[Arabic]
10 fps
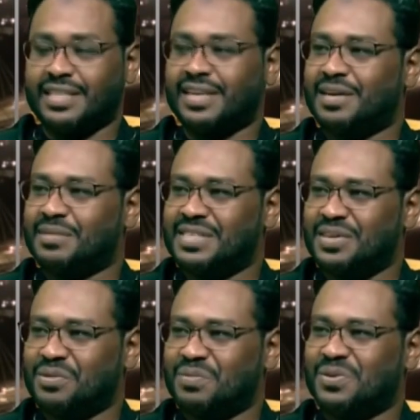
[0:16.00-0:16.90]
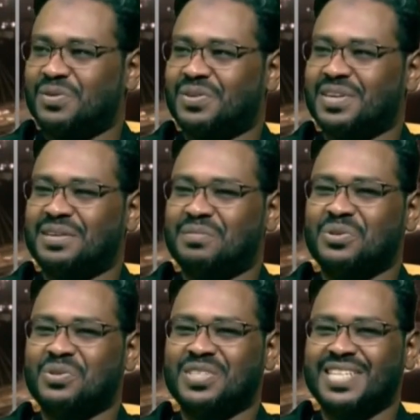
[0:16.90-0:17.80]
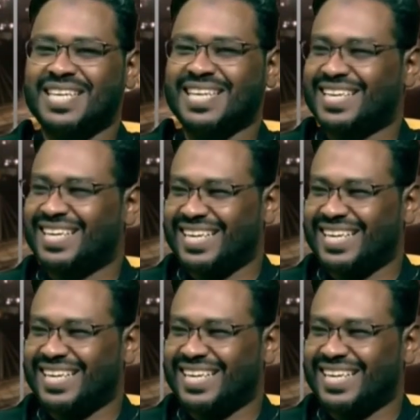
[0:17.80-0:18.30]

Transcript: أسعد الله مساكم بكل خير موضوع شيق